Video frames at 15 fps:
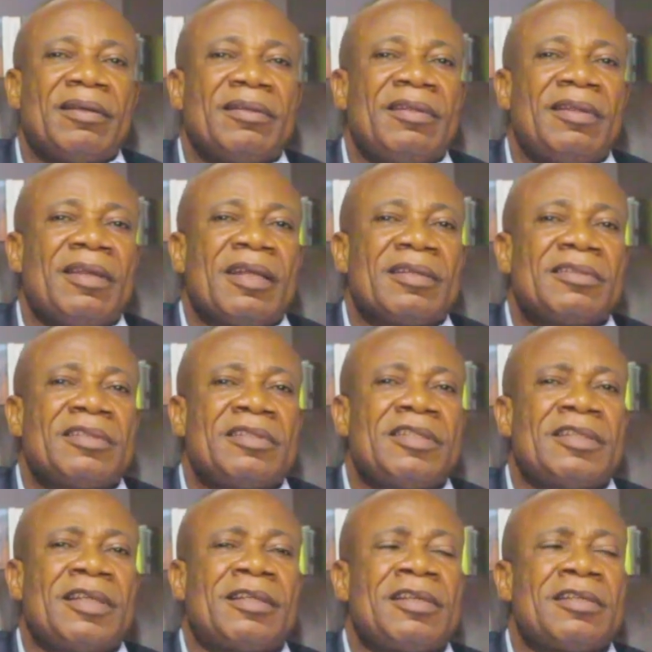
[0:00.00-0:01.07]
de
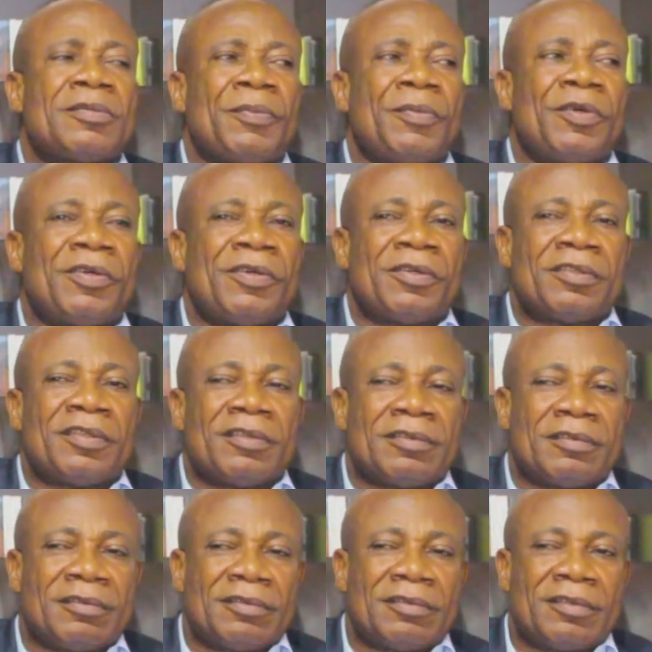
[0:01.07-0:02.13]
l'assujettissement
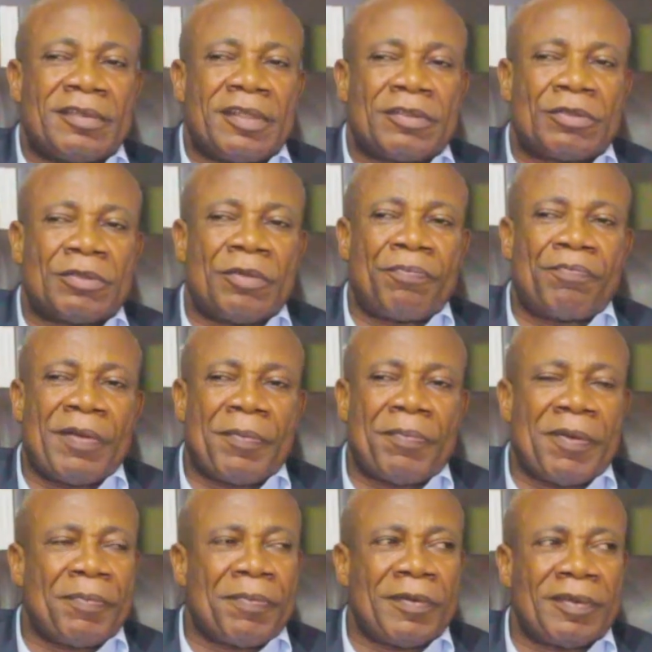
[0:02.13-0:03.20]
de son
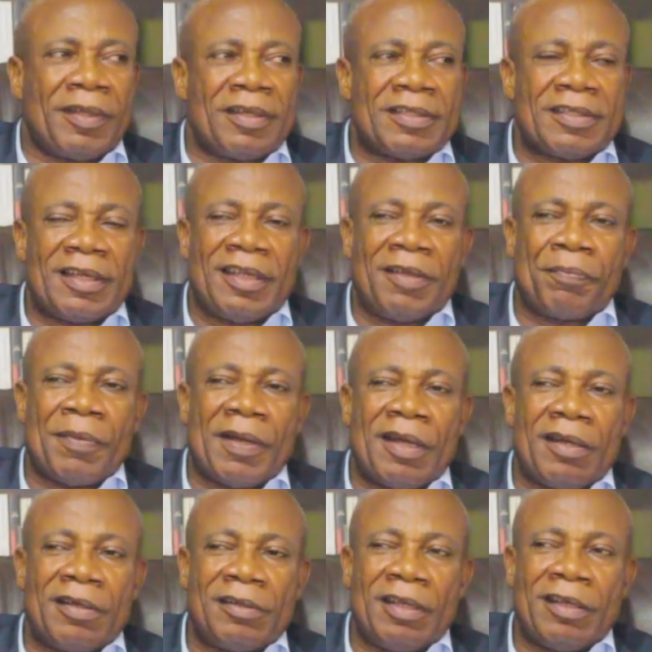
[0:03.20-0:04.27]
peuple pendant des années
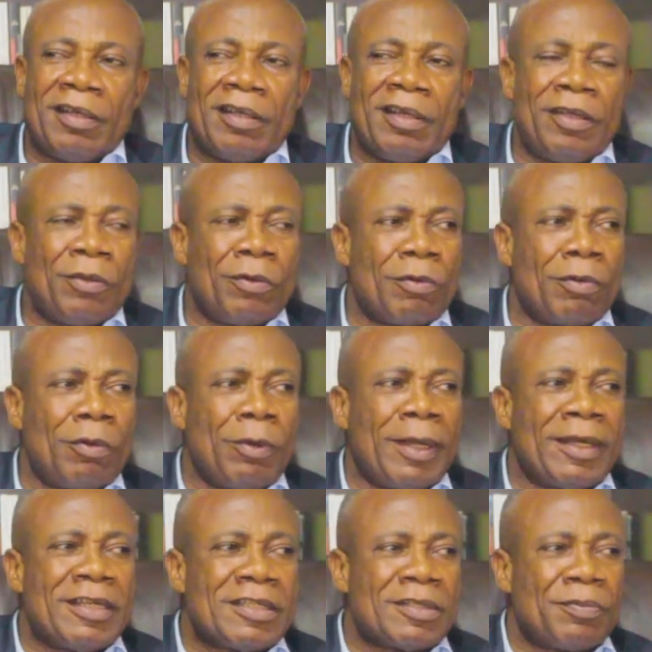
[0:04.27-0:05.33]
par le
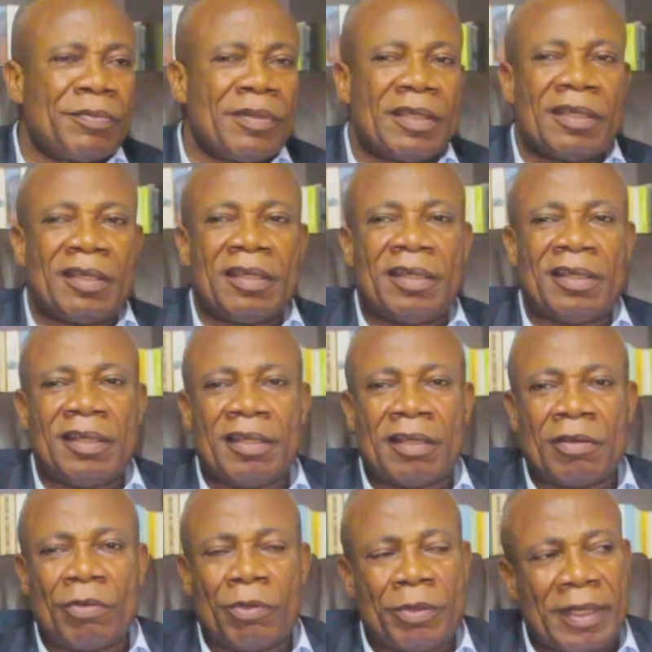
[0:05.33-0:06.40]
néocolonialisme et le
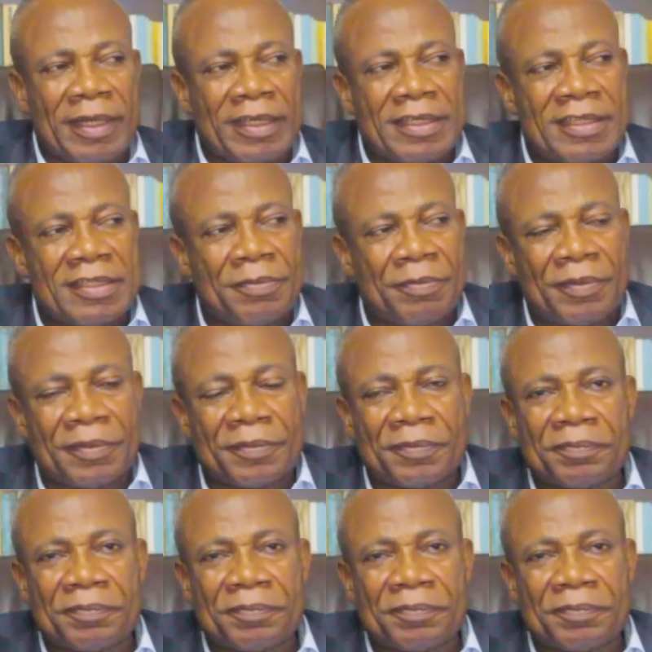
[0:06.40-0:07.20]
colonialisme,